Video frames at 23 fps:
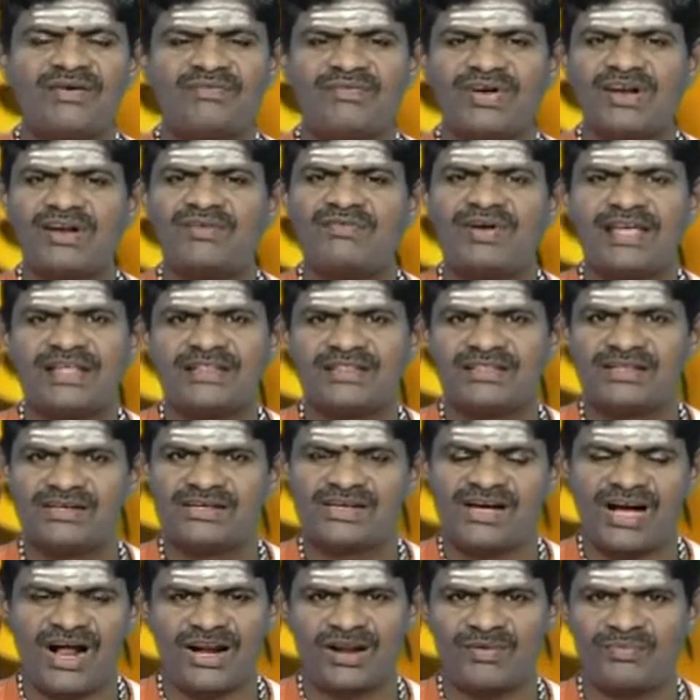வலுவடைந்து
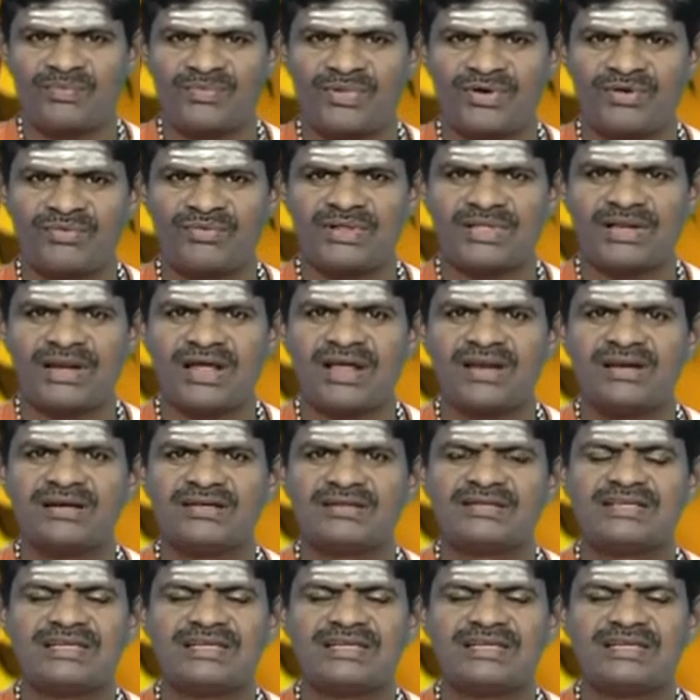காணப்படுவதனால்